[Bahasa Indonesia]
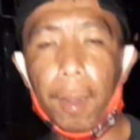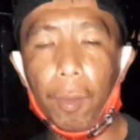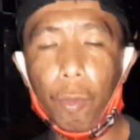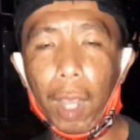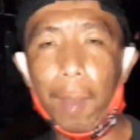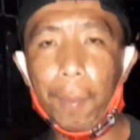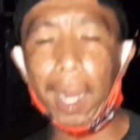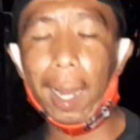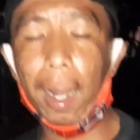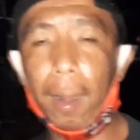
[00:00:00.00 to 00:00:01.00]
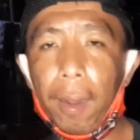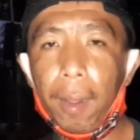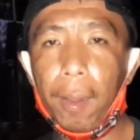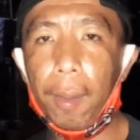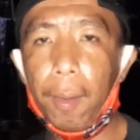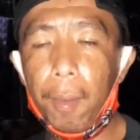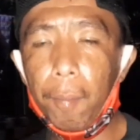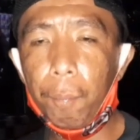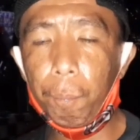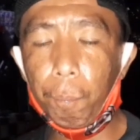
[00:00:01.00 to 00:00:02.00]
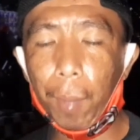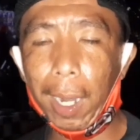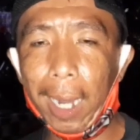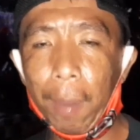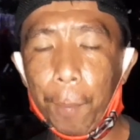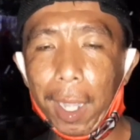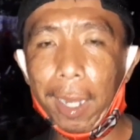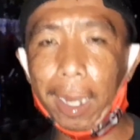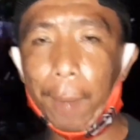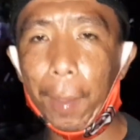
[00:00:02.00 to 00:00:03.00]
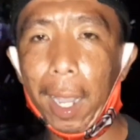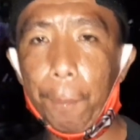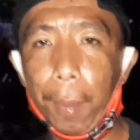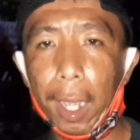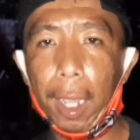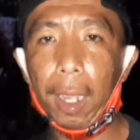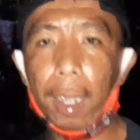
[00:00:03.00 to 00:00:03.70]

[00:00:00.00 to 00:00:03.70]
tua bil bil dang Pak Indra PHP.